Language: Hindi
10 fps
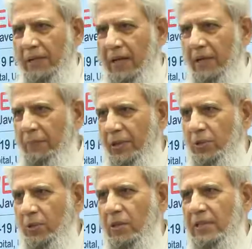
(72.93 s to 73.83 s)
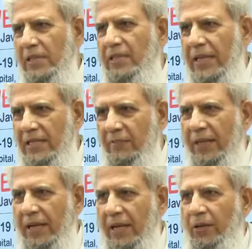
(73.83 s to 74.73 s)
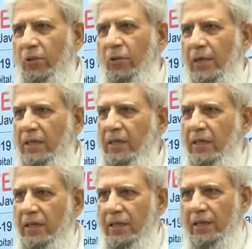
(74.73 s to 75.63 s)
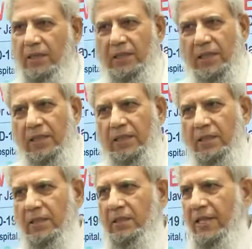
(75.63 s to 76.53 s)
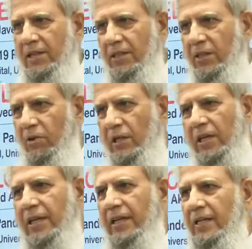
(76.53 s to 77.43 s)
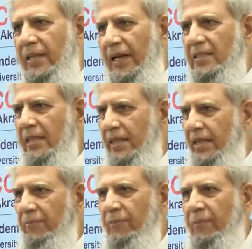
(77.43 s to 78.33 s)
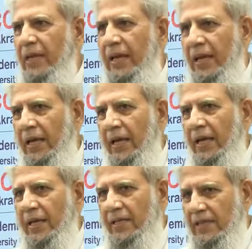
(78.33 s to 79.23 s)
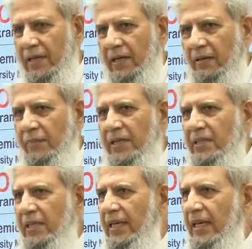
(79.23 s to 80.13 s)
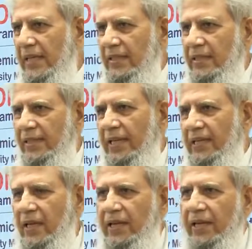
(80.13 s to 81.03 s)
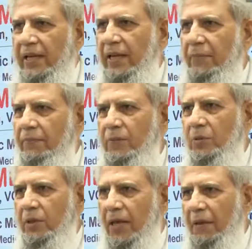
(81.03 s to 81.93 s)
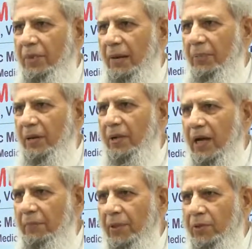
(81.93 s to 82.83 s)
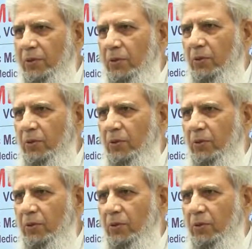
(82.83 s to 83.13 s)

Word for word: यहाँ पे जो रिसर्च सेंटर बना है कोविड रिसर्च सेंटर और क्लिनिकल ट्रायल्स के लिए इसका मकसद ये ये था कि हम जो यहाँ पे अपने मकामी जो